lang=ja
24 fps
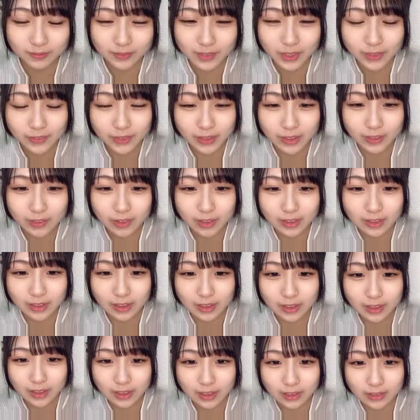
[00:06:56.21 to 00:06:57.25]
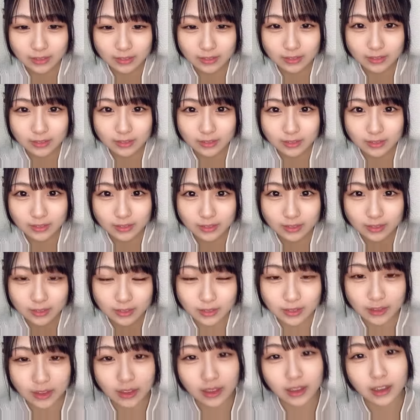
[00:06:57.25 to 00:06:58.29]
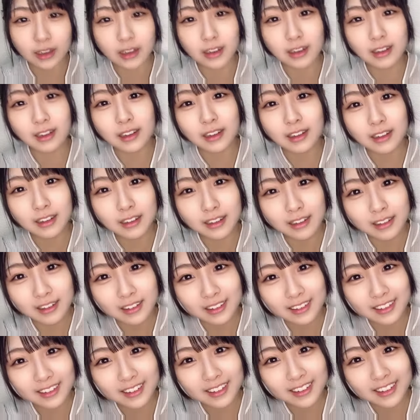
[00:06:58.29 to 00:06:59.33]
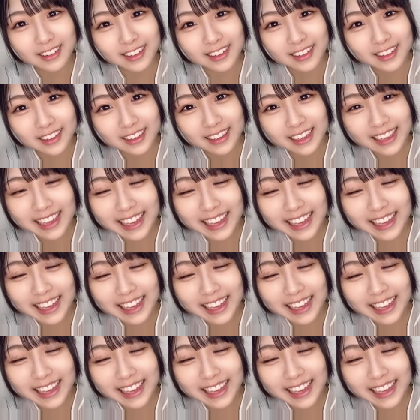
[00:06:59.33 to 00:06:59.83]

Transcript: には色が足りないあー